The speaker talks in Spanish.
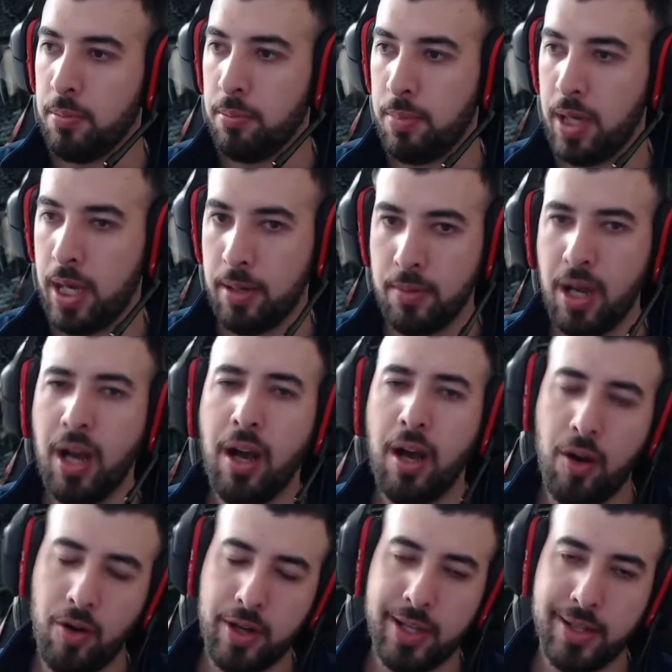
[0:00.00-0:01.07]
Bien,
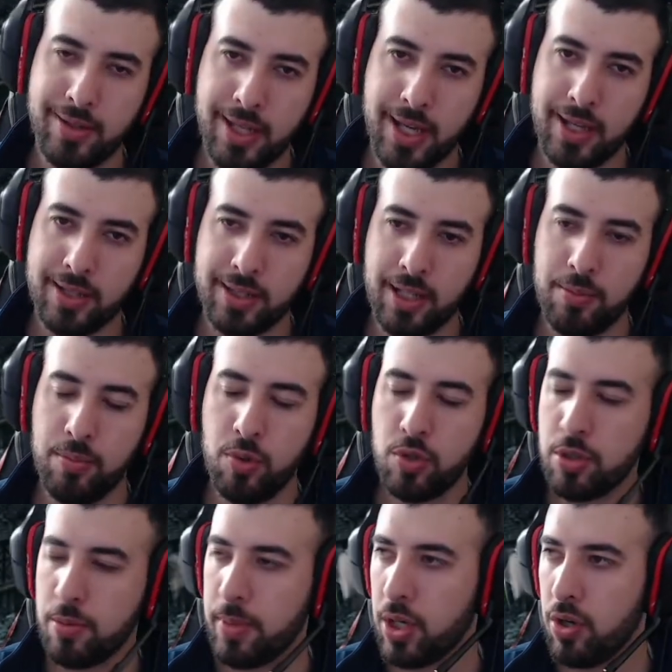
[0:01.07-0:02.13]
hoy en día está
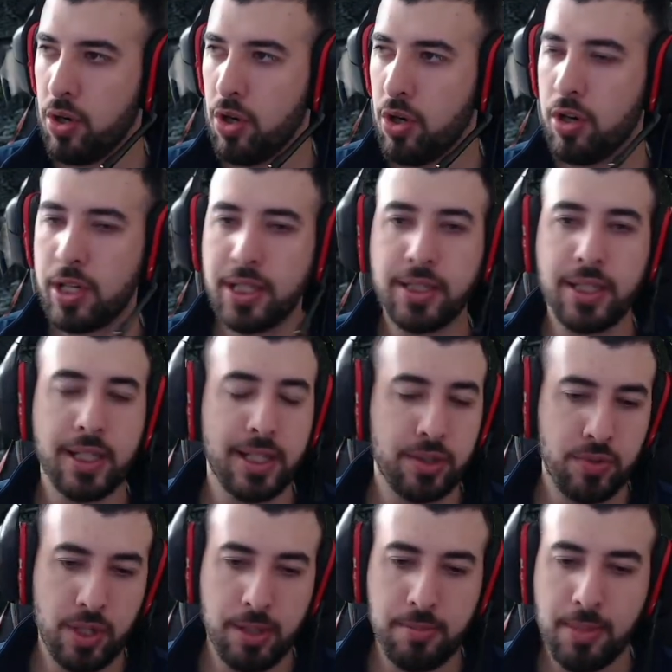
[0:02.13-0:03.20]
mucho mejor y tiene
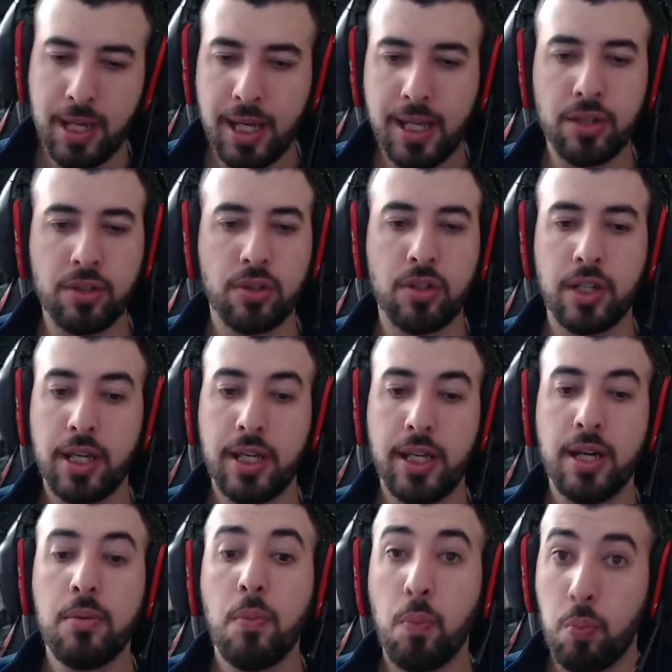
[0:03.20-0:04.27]
su anime y todo lo que
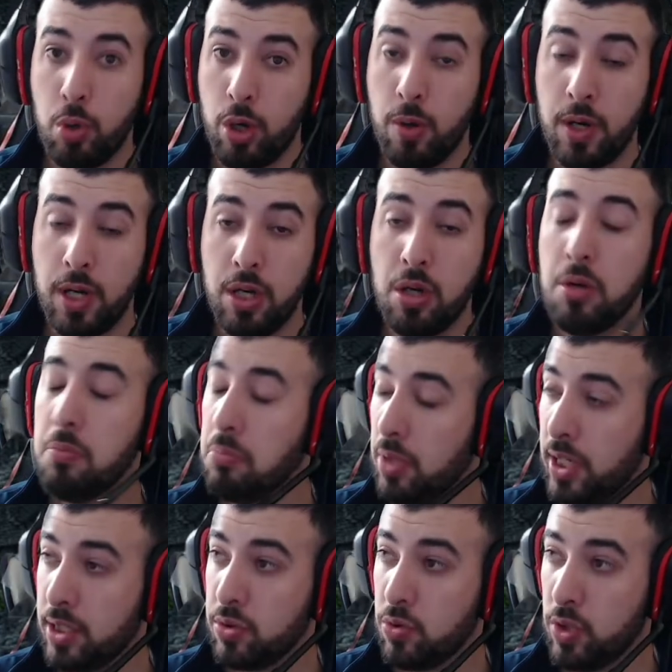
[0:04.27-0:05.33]
quieran, pruébenlo,
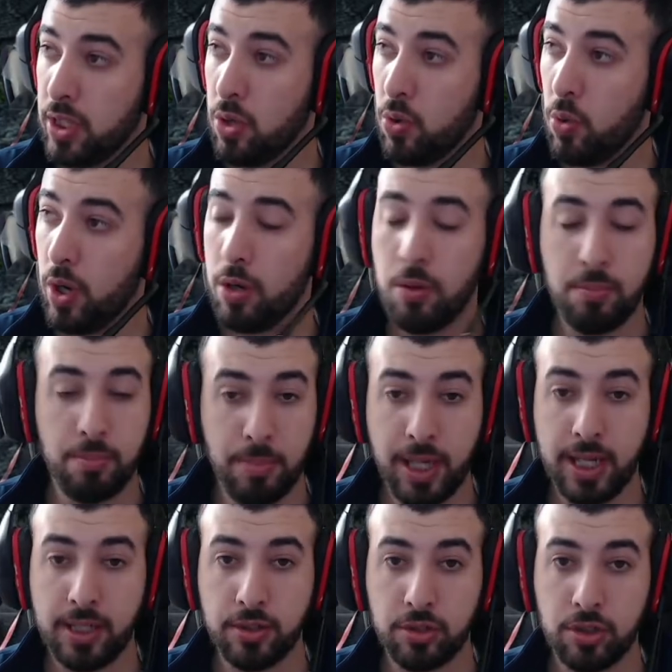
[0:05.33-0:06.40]
es un gran juego, me
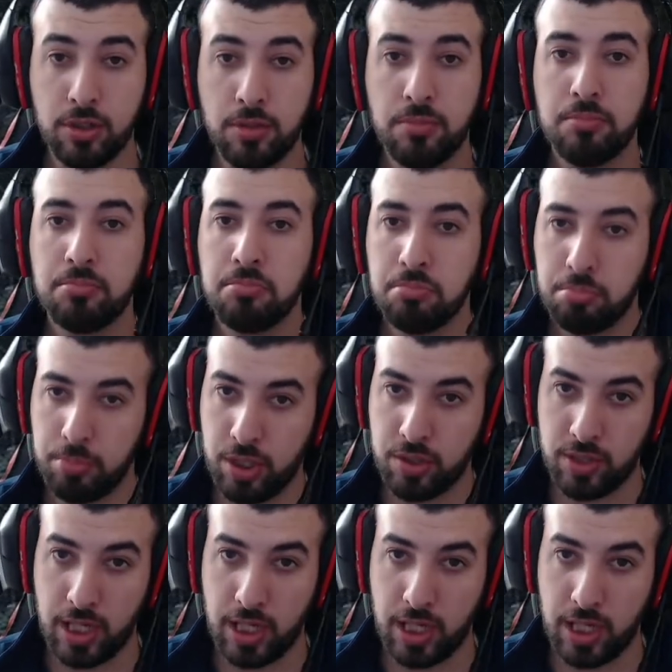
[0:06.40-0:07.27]
encantó, pero